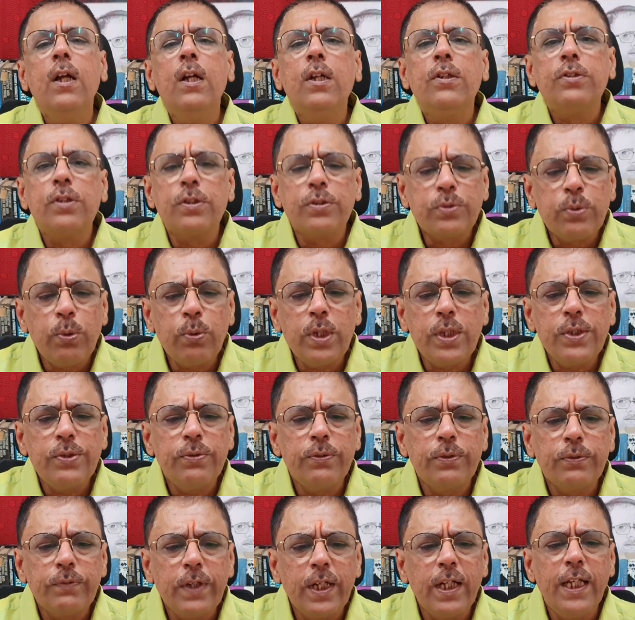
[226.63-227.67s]
ஸோ ஸ்டூடெண்ட்ஸ்
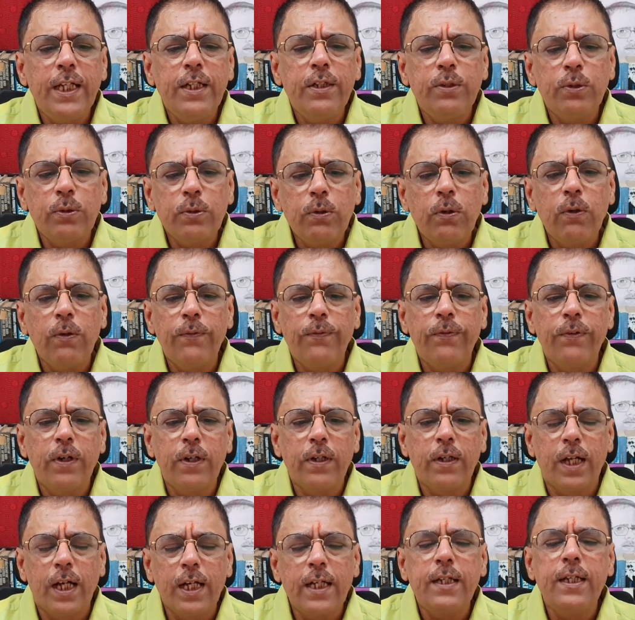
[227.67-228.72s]
இஸ் வில்லிங் டு கோ ஃபார்
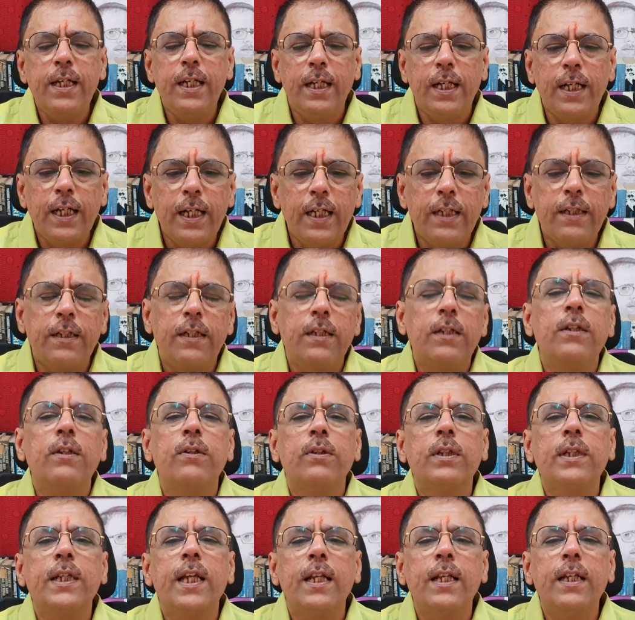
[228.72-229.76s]
அக்ரி ரிலேட்டட்
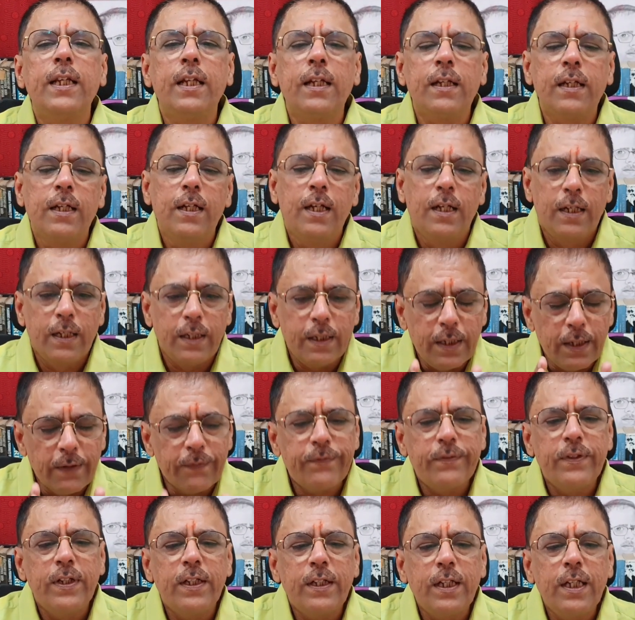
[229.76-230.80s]
கெரியர்
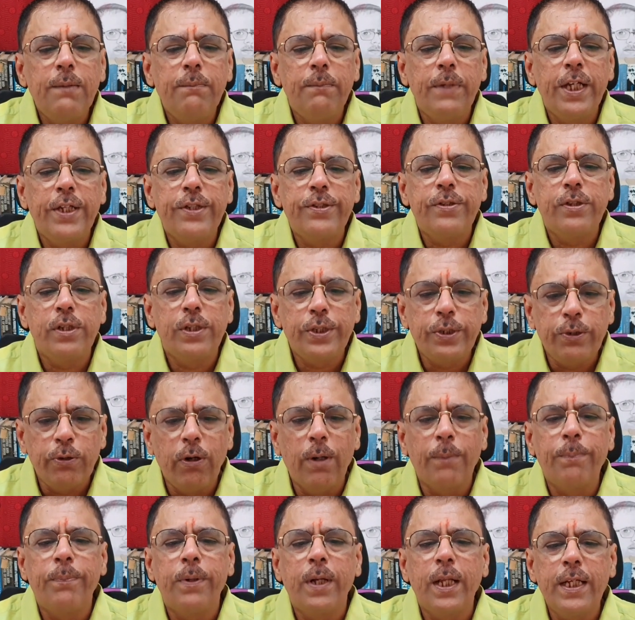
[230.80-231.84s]
டெஃபினெட்லி மேக் ஷுர் யூ
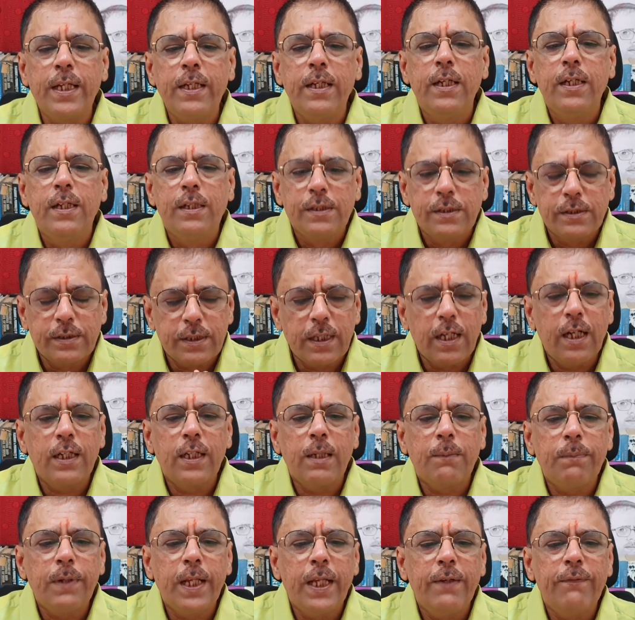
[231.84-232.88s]
அப்ளை ஸ்டார்ட்
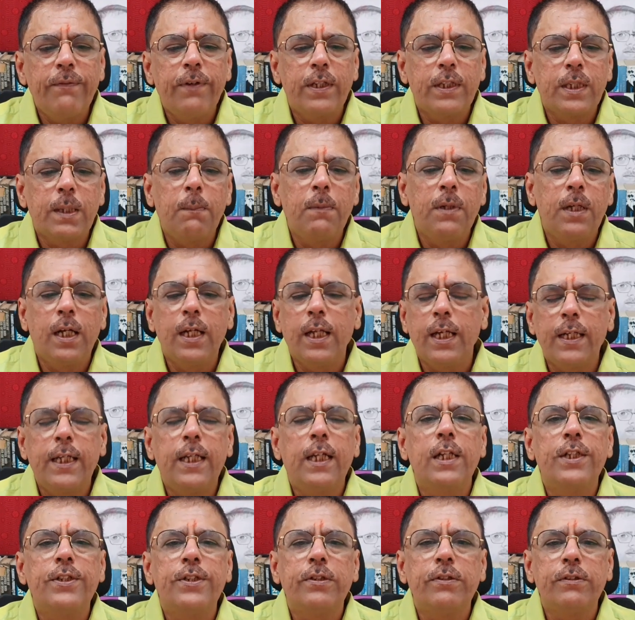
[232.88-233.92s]
அப்ளைங் ஃபார் தமிழ்நாடு
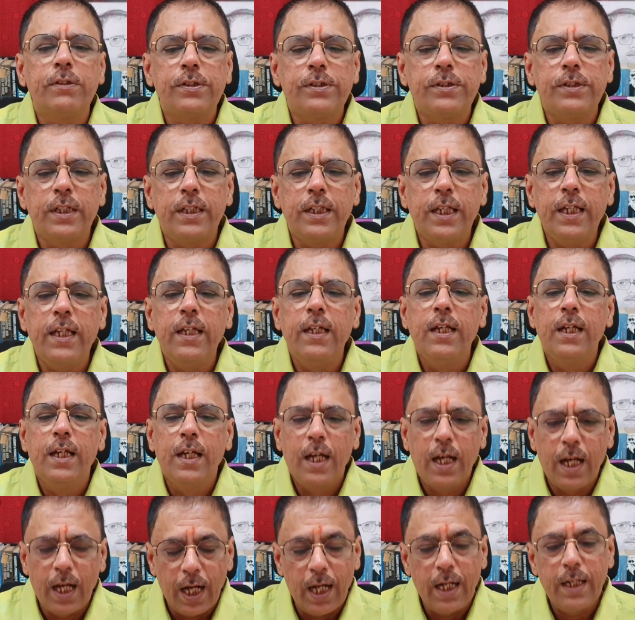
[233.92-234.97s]
அக்ரிகல்ச்சர் யூனிவர்சிட்டி
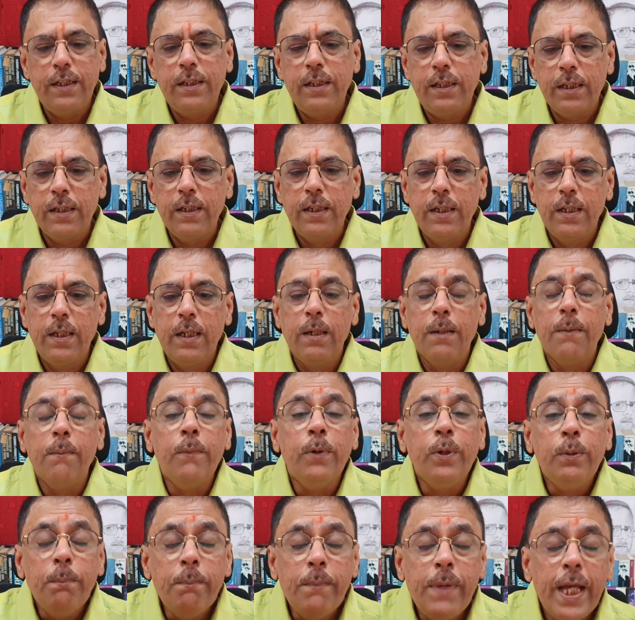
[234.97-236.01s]
அண்ட்
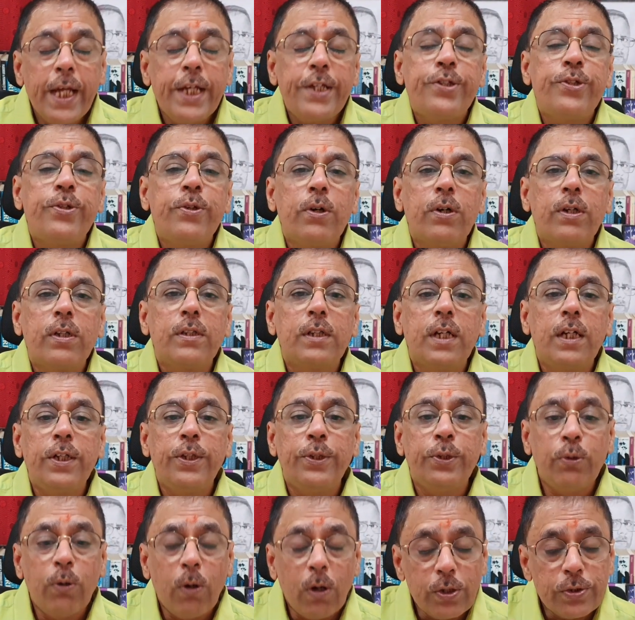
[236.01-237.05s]
மேக் ஷுர் தட்
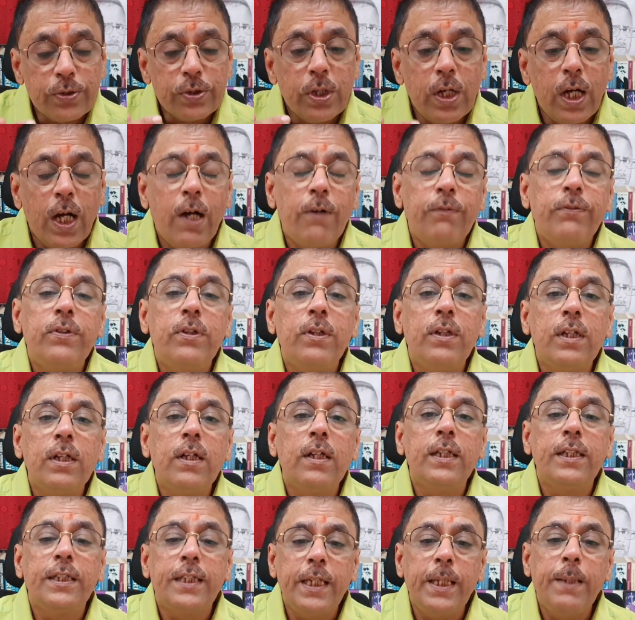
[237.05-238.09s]
யூ ஆல்சோ ஹாவ் டு
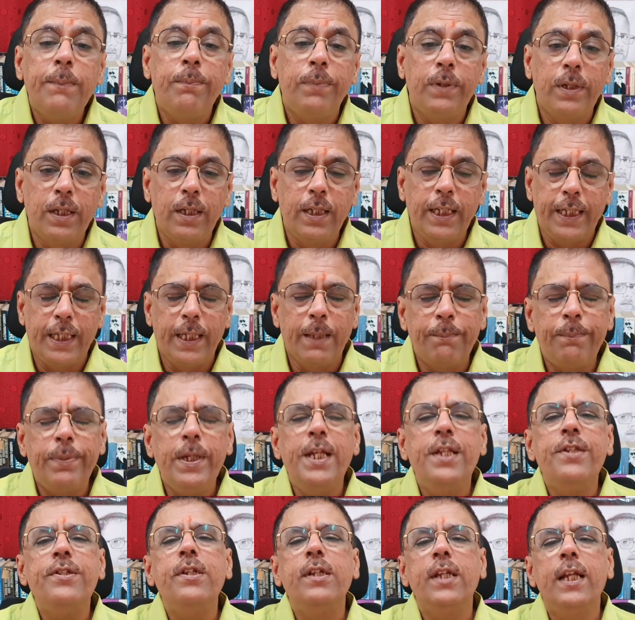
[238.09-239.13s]
லேர்ன் கீப் லேர்னிங் எப்படி
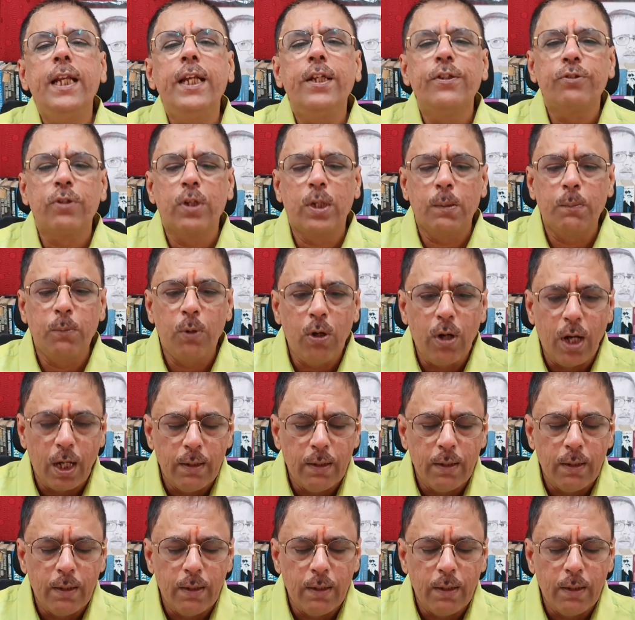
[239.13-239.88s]
இன்ஜினியரிங் சொன்னமோ